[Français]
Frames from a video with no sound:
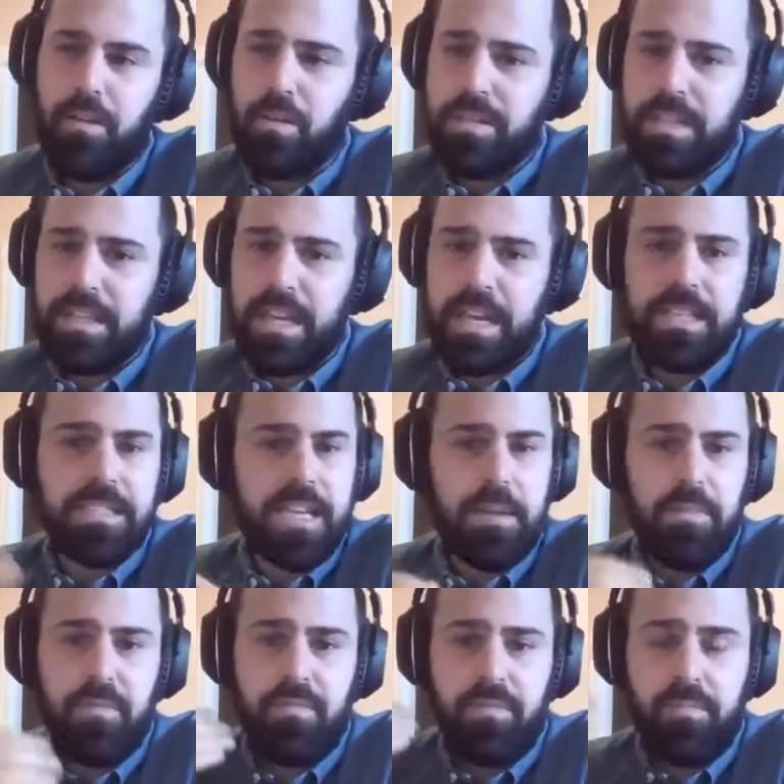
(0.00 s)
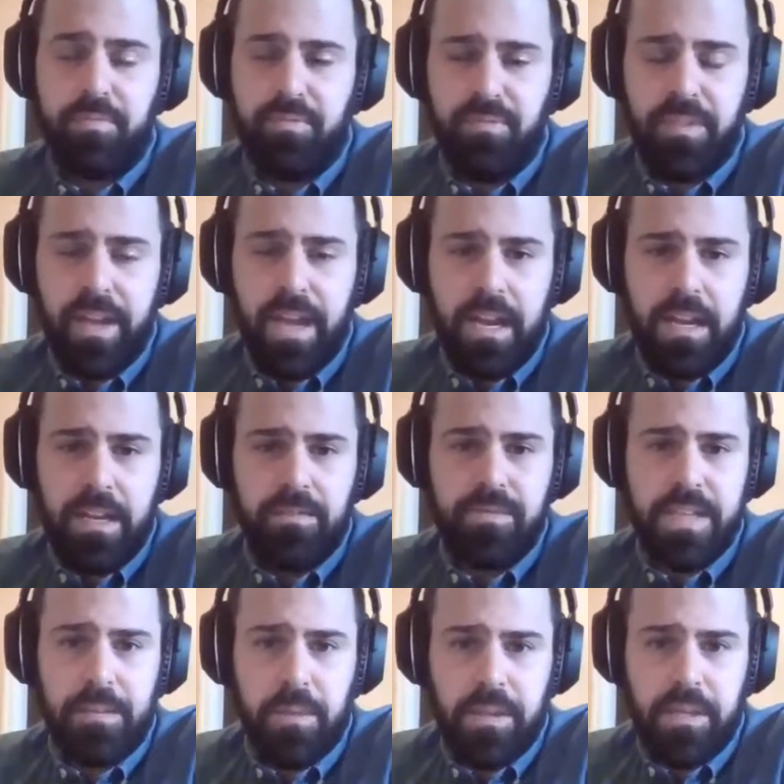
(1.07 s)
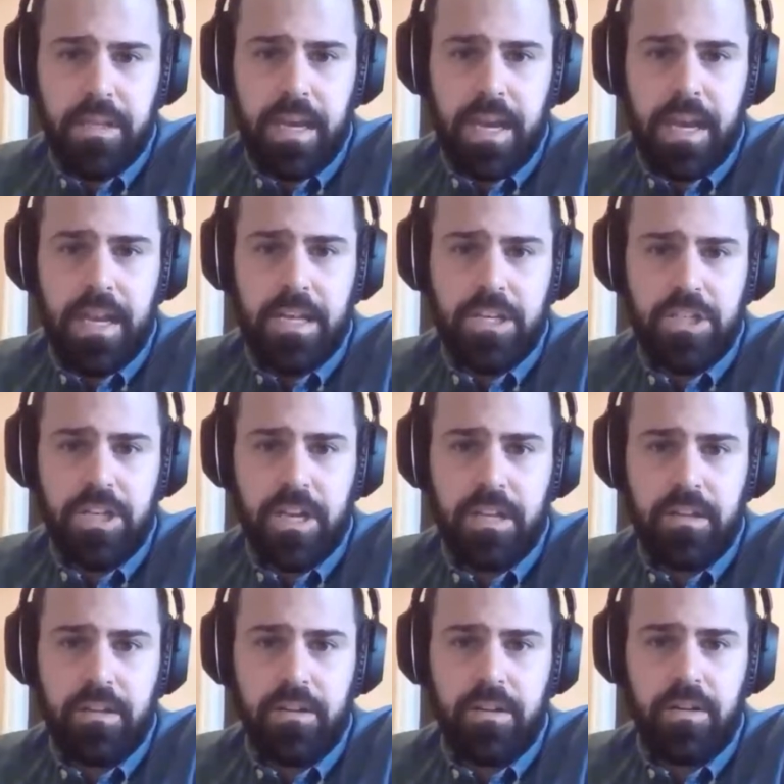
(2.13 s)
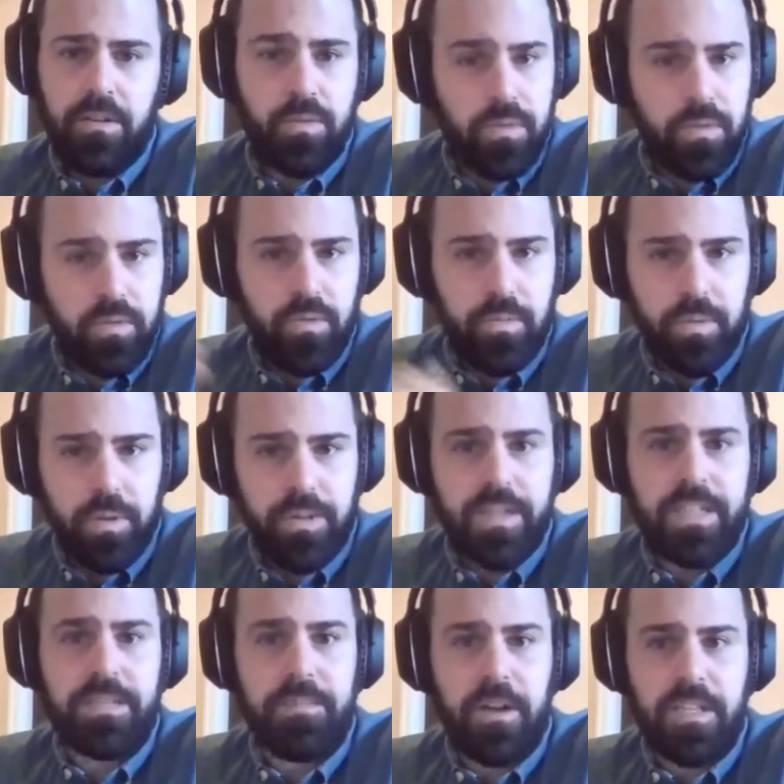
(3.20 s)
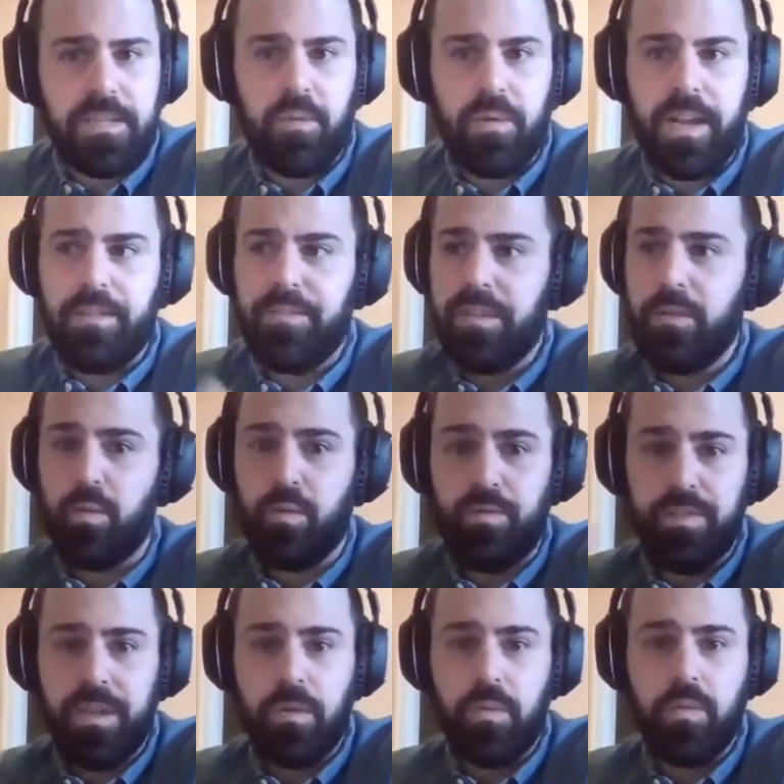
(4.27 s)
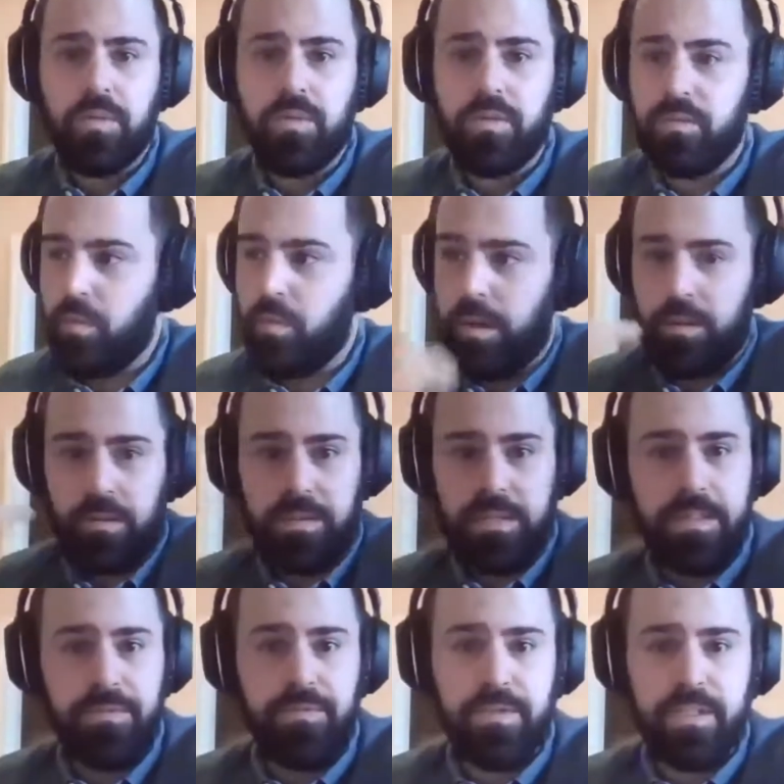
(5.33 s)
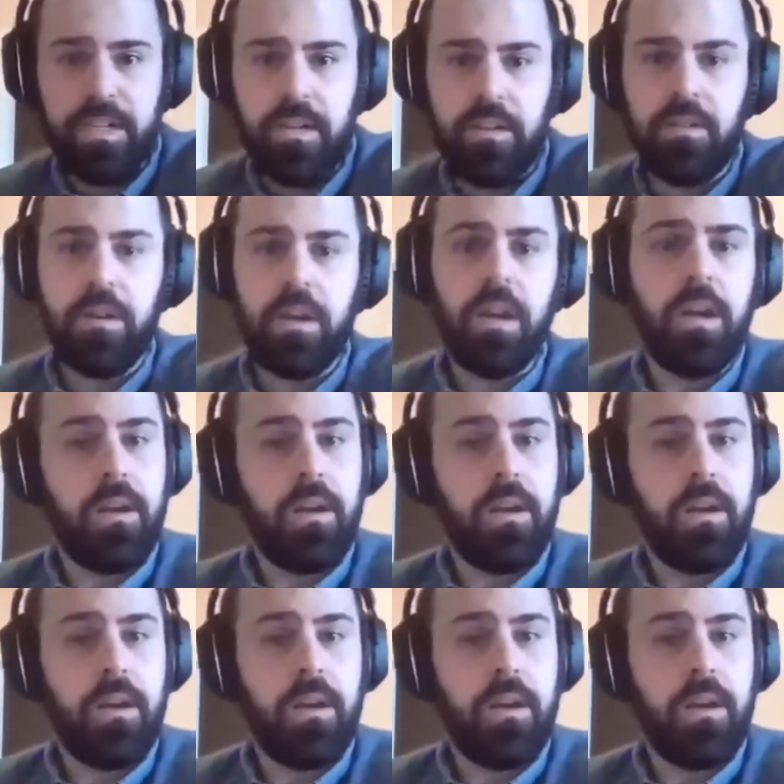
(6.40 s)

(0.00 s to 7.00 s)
Donc, c'est très simple. Vous pouvez aller vous abonner à la chaîne euh, YouTube d'Espace pour la vie. Nos vidéos vont être diffusées là.